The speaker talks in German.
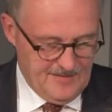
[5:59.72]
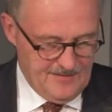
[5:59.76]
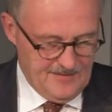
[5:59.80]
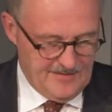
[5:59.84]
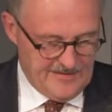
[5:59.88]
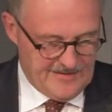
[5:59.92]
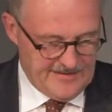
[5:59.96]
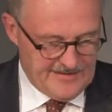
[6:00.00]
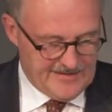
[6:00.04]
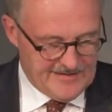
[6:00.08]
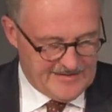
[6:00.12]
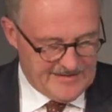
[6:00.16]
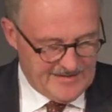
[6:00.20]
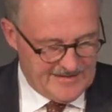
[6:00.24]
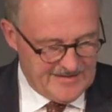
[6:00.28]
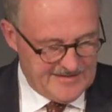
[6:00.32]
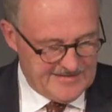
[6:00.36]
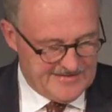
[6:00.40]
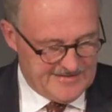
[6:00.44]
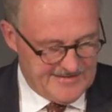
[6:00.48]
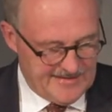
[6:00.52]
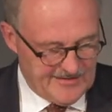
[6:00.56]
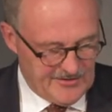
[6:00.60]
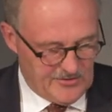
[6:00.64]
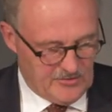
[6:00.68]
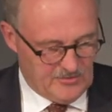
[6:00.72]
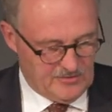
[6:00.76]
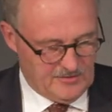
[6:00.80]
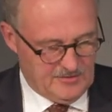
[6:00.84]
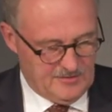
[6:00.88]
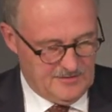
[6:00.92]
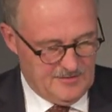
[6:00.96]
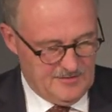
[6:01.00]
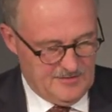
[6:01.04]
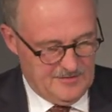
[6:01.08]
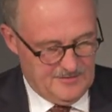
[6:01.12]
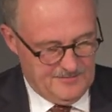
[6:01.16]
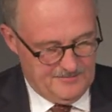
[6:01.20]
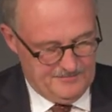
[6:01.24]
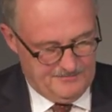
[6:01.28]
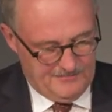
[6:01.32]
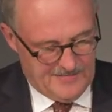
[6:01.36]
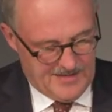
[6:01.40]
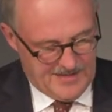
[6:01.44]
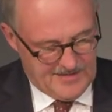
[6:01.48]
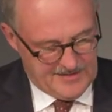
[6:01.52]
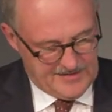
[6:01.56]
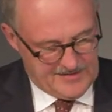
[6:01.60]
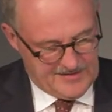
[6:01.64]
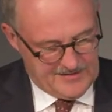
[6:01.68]
Die Digitalisierung
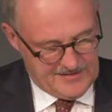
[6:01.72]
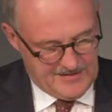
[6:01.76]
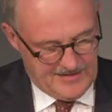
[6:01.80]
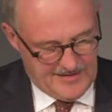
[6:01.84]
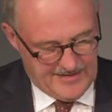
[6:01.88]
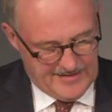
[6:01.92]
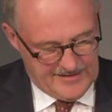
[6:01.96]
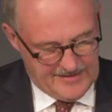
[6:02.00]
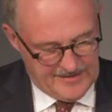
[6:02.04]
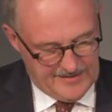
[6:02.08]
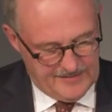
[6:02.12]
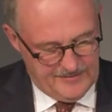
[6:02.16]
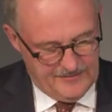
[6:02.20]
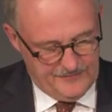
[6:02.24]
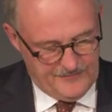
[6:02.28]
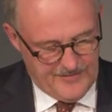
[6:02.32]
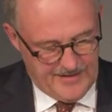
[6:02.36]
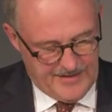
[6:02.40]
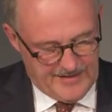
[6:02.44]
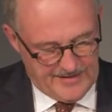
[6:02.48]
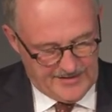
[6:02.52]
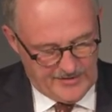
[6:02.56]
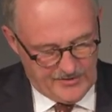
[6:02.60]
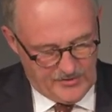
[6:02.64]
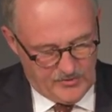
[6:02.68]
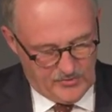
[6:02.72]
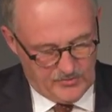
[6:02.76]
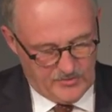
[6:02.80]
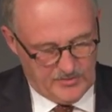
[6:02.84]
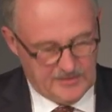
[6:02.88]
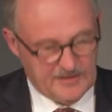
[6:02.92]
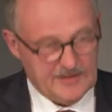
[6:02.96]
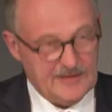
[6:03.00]
macht eine Veränderung